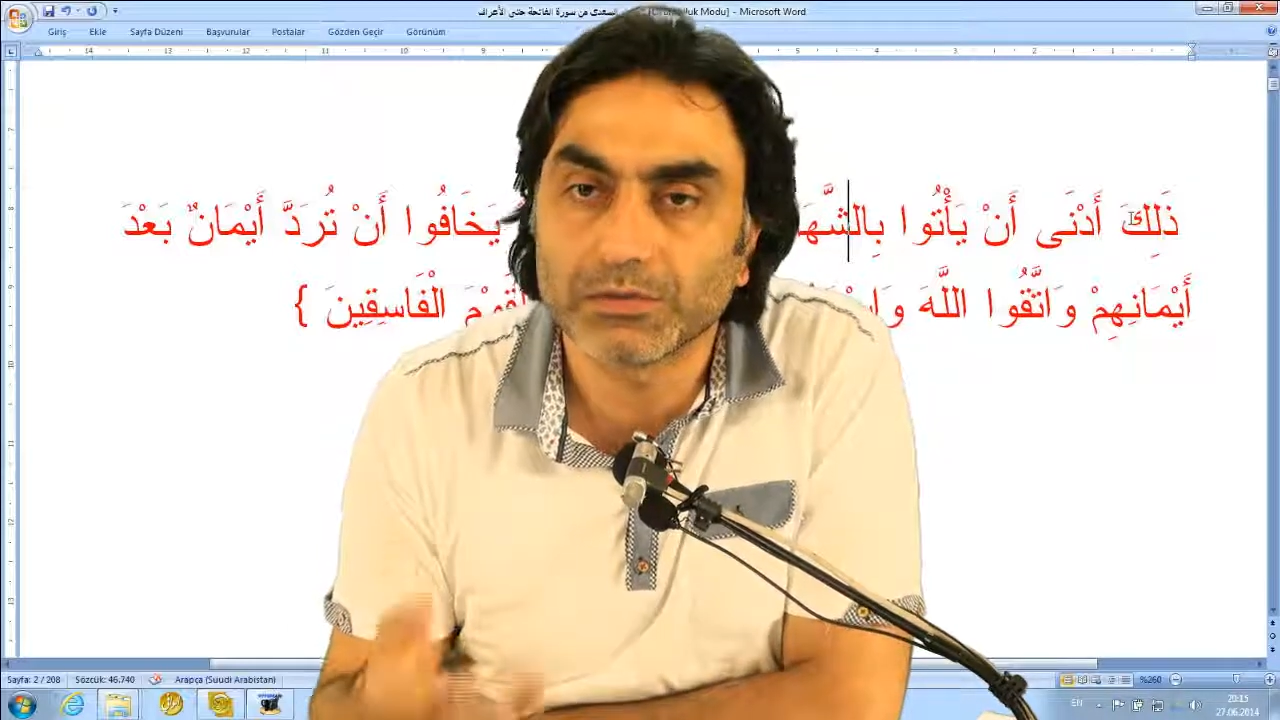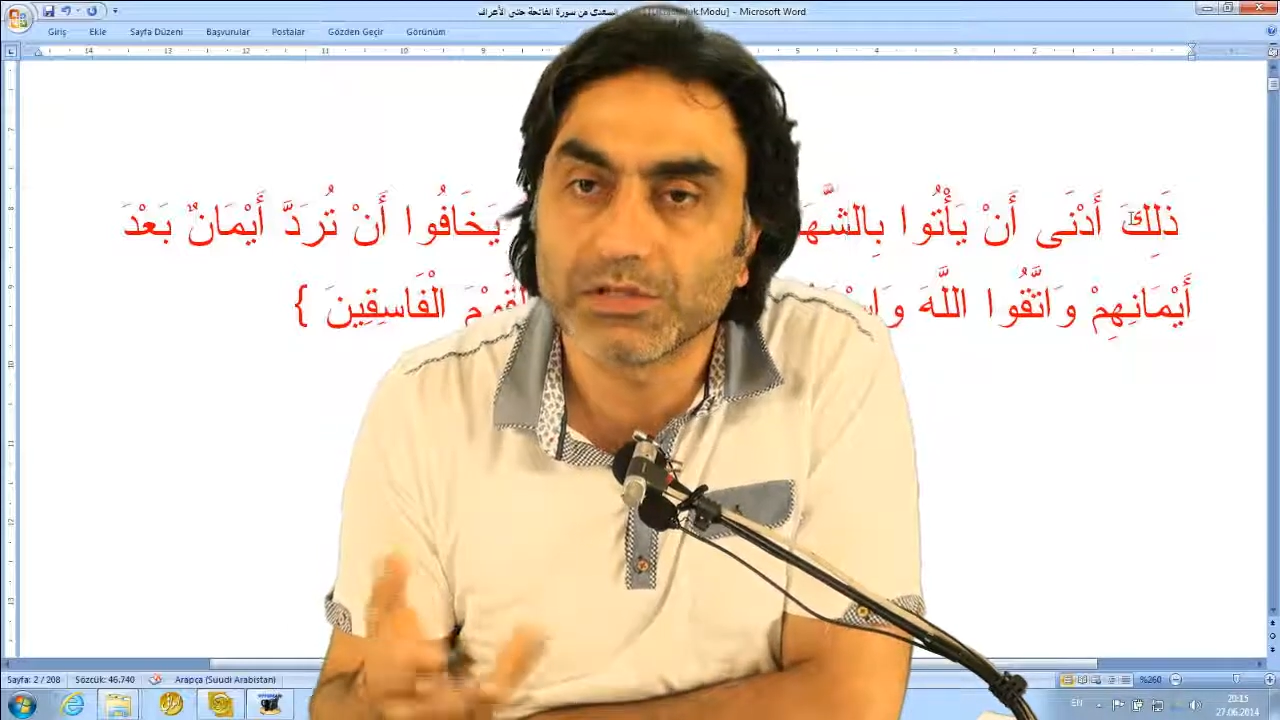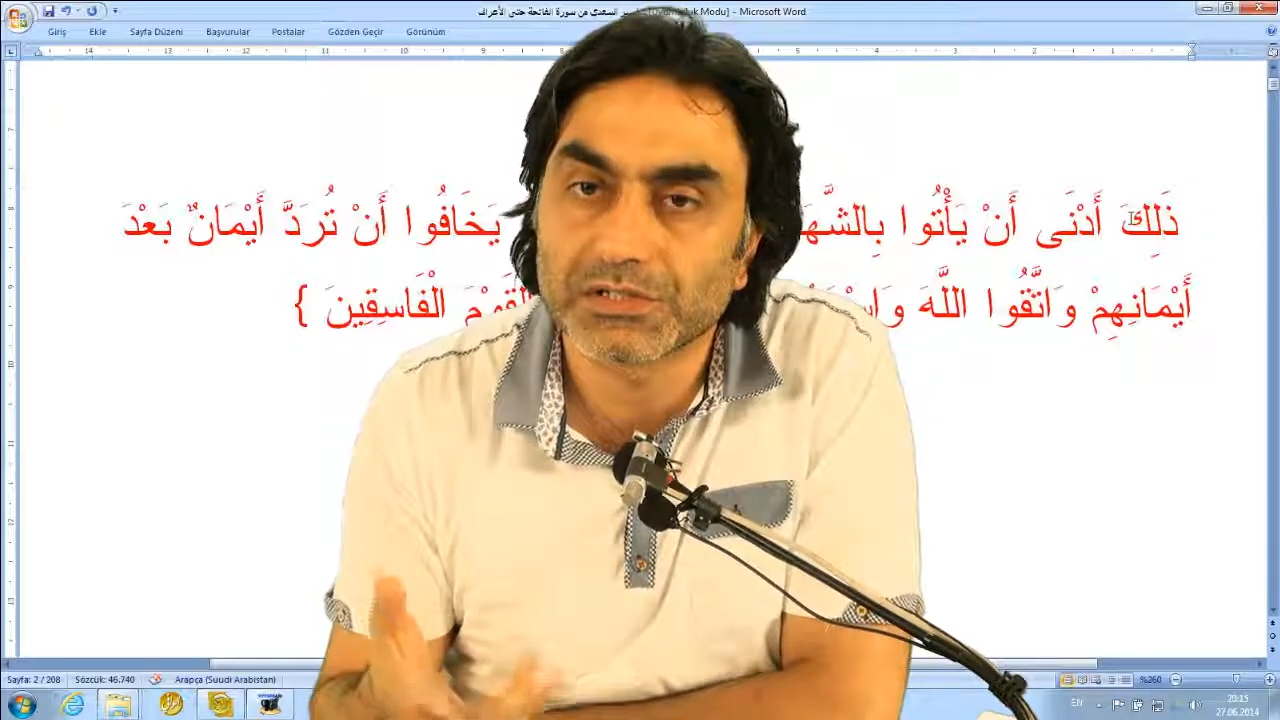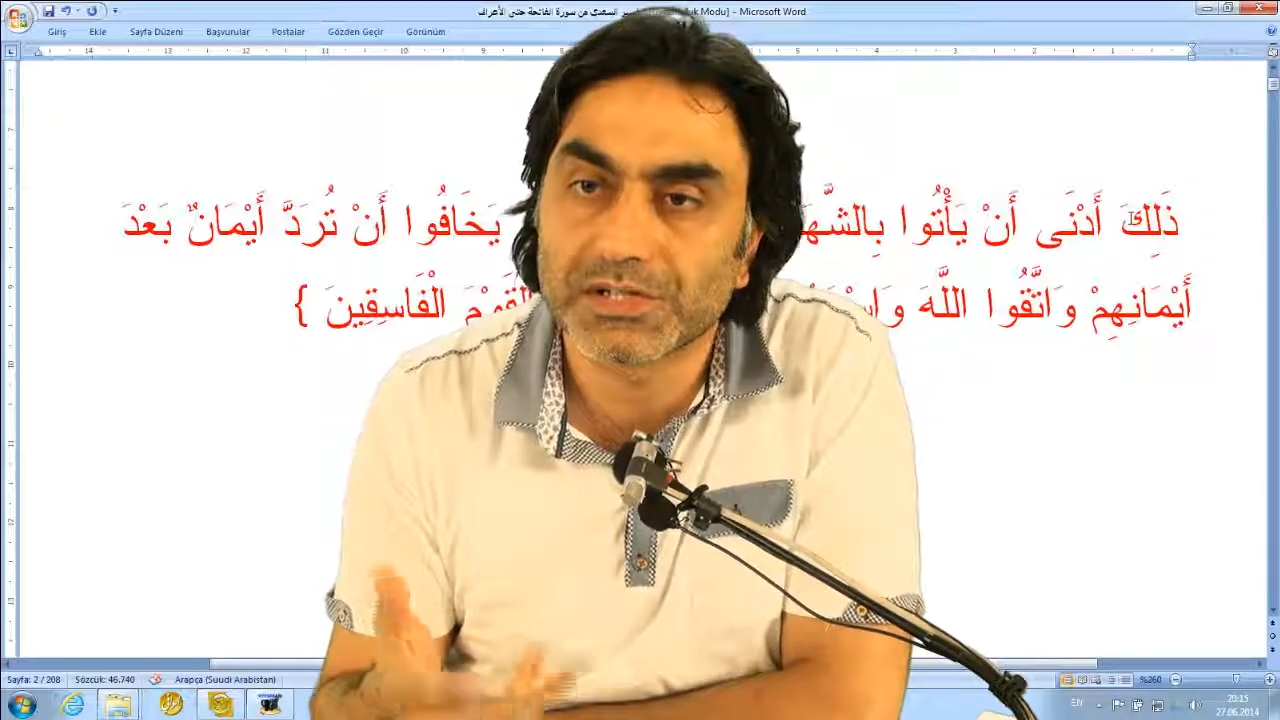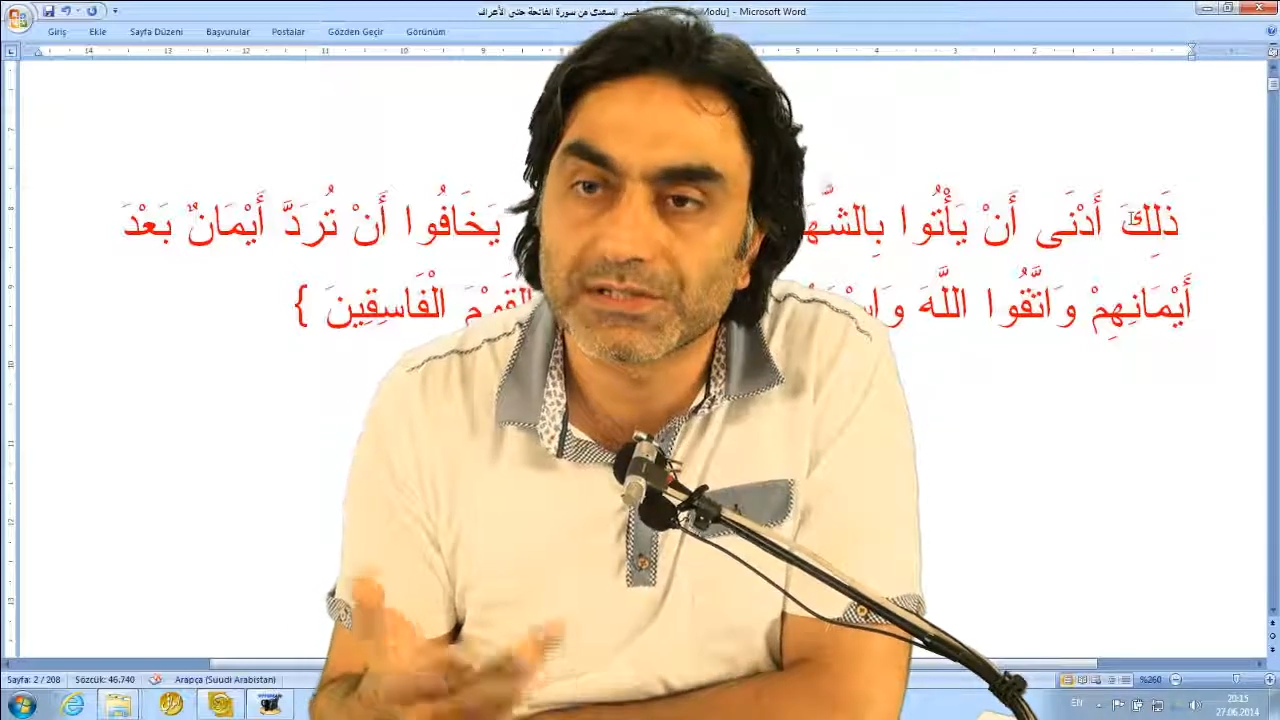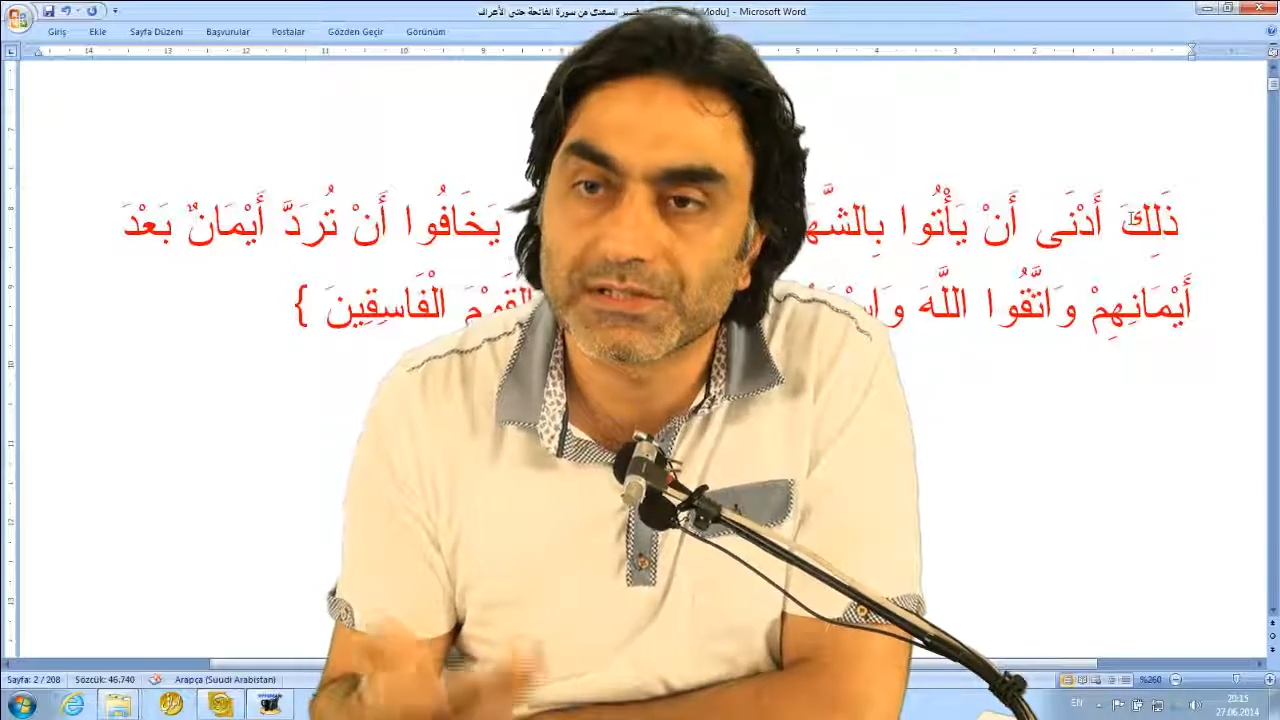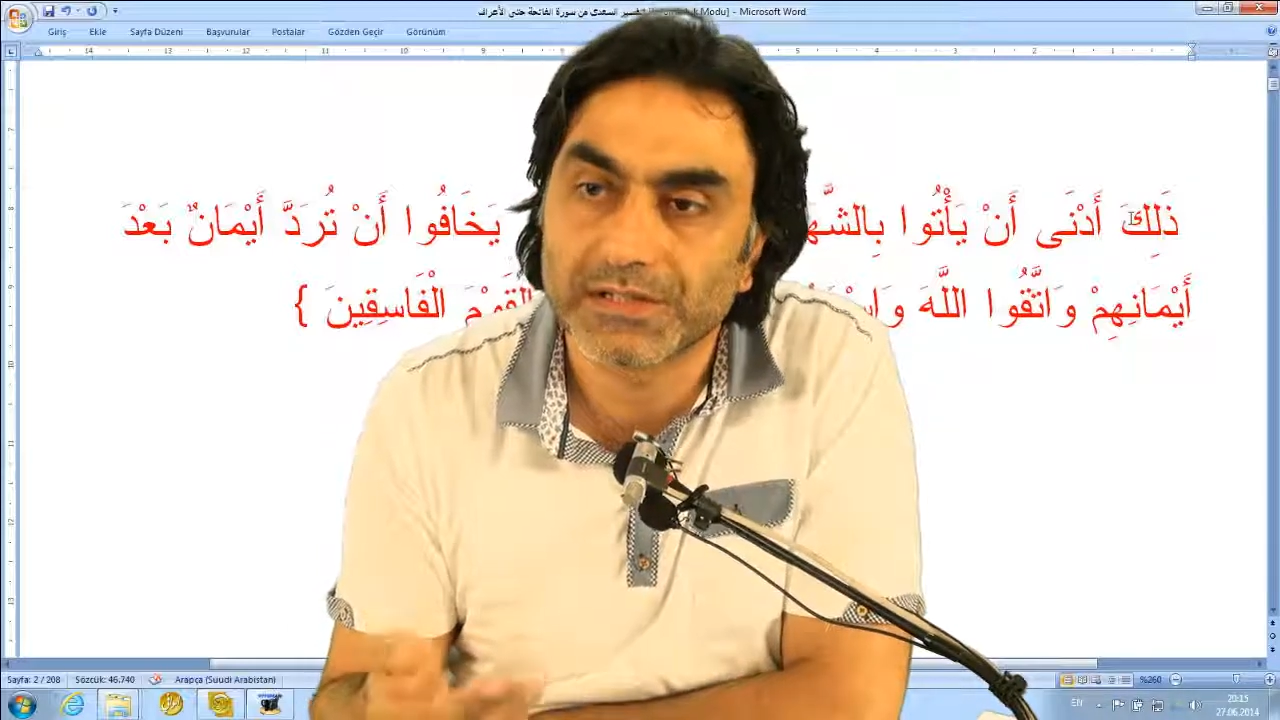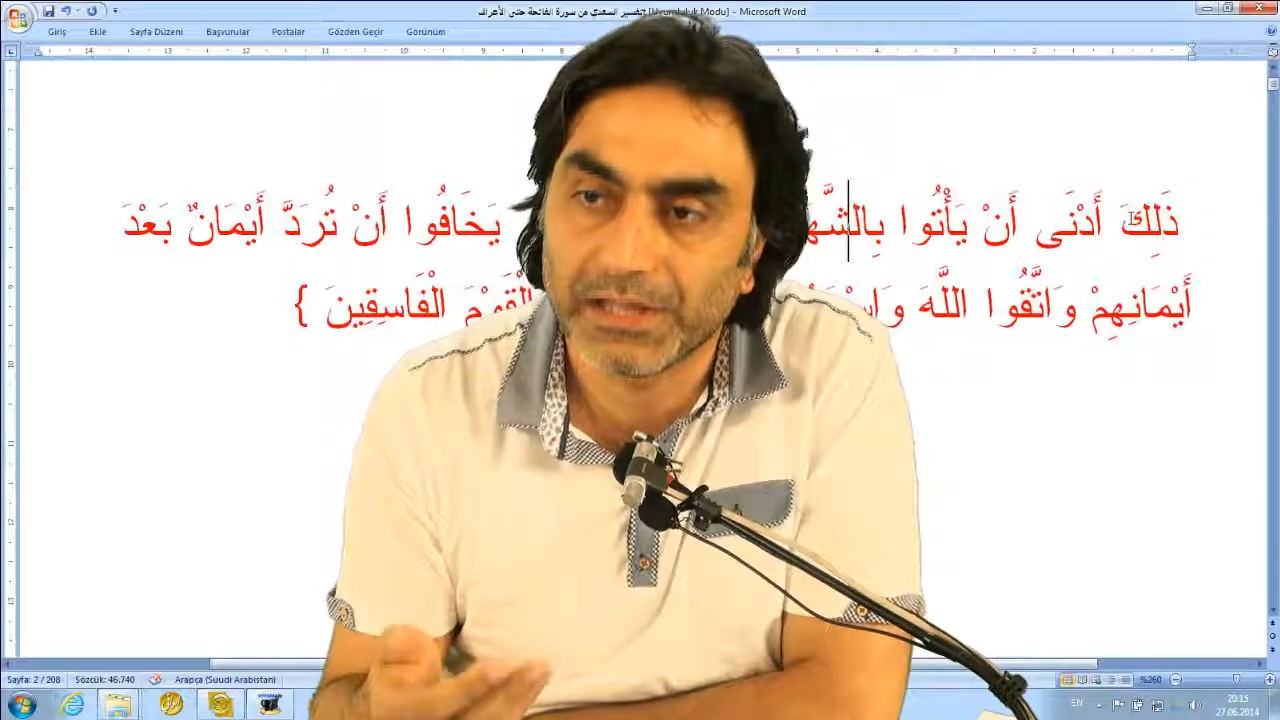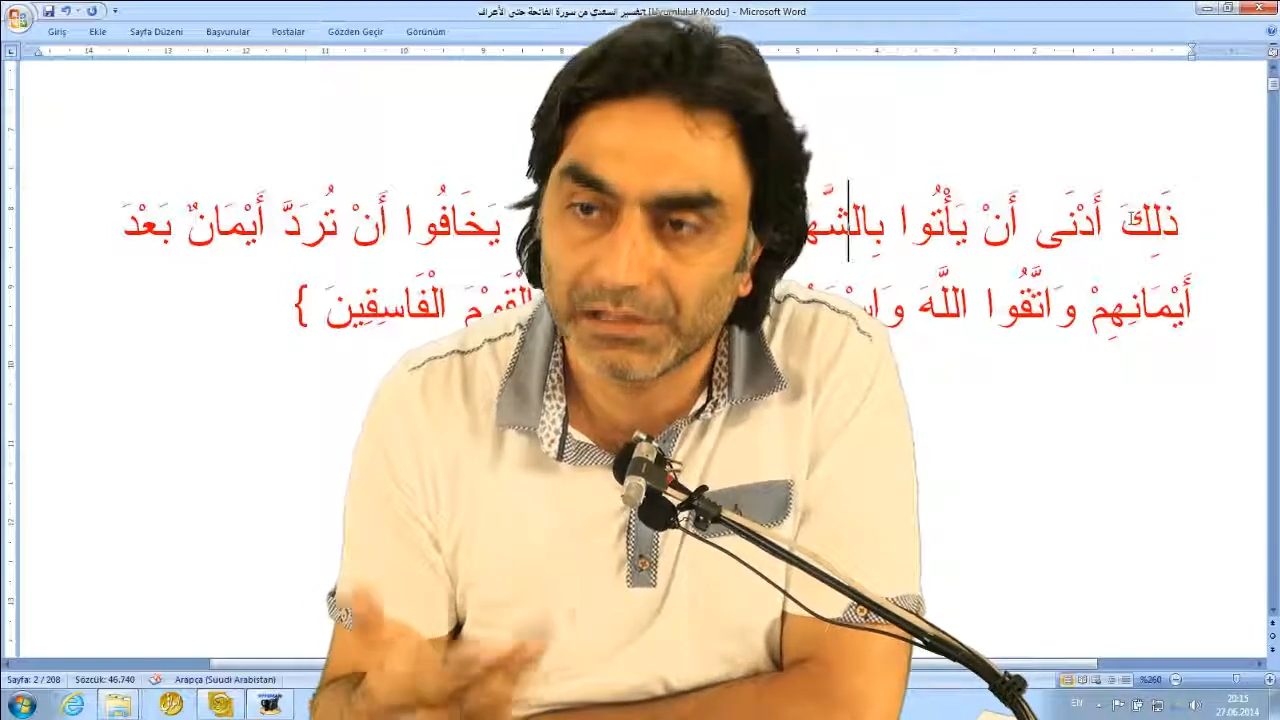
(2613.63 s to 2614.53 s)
Bunlar içerisinde